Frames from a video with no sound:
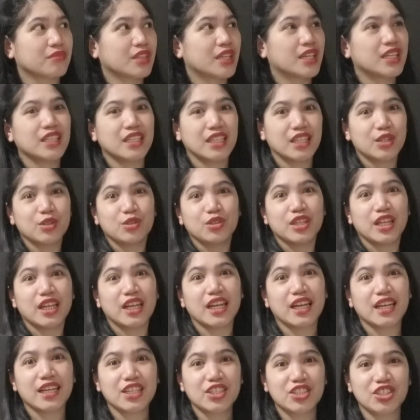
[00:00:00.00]
hindi ko na
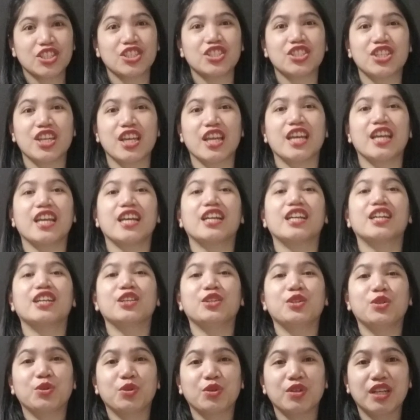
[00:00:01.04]
lang i-share
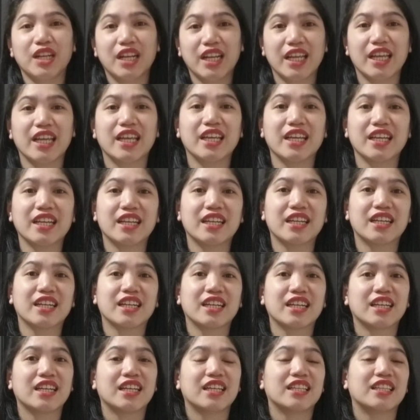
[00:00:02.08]
yung link
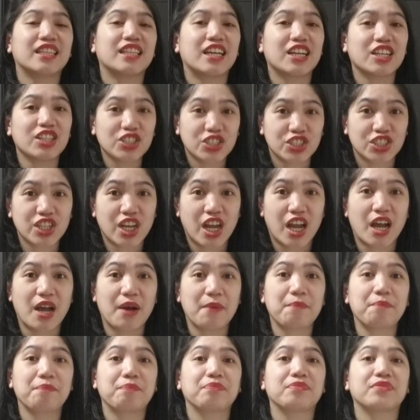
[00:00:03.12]
ng
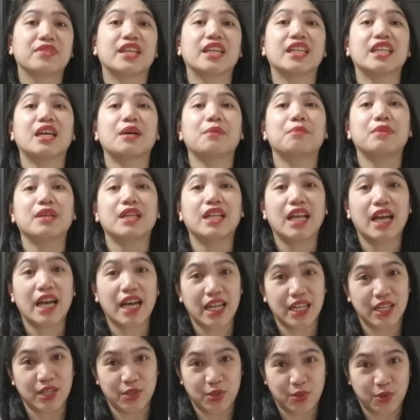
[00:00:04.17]
shop na
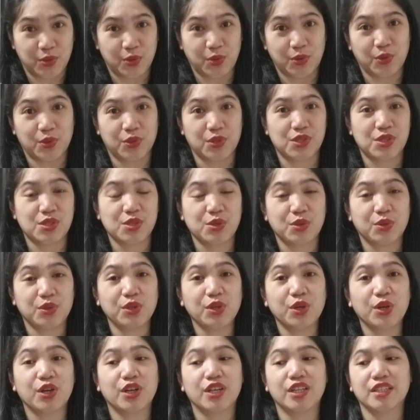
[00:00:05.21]
nabilhan ko. So,
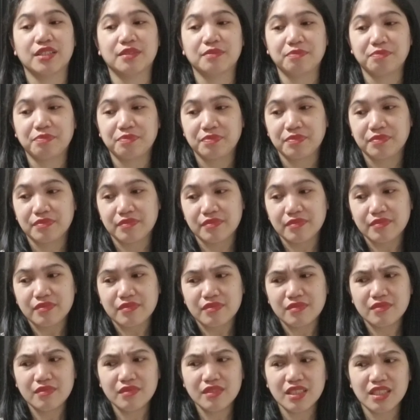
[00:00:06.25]
yun.
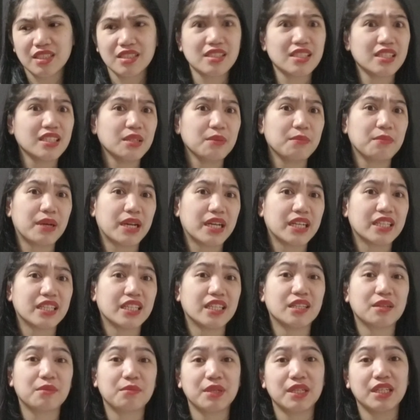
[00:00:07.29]
Kasi ba diba, hindi
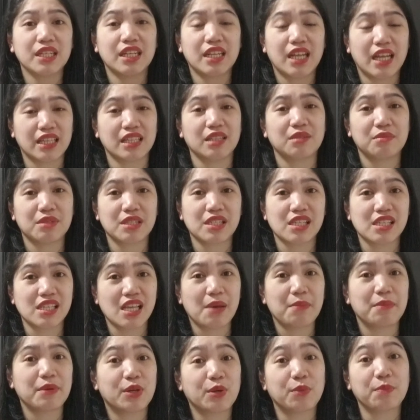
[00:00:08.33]
naman natin
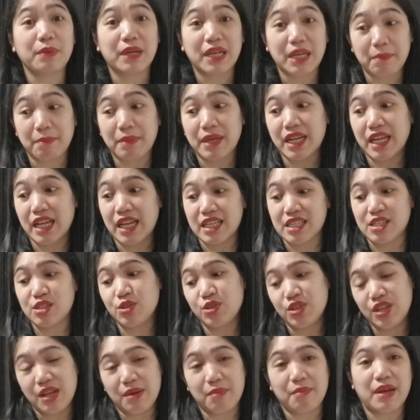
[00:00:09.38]
masasabi kung pare-parehas
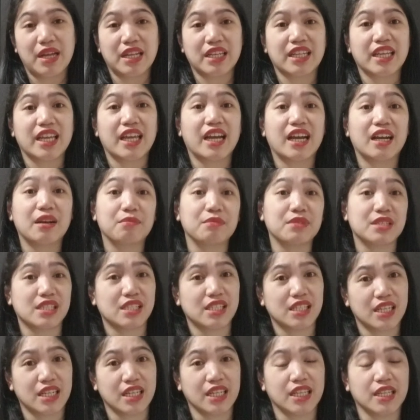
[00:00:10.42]
yung laman, kaya nga
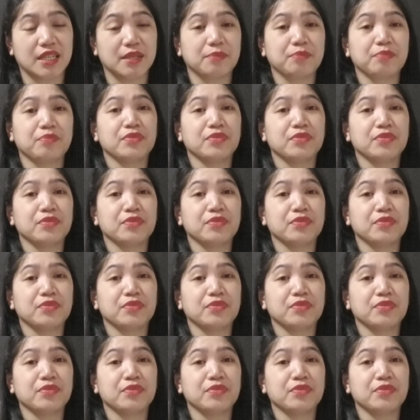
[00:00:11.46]
mystery.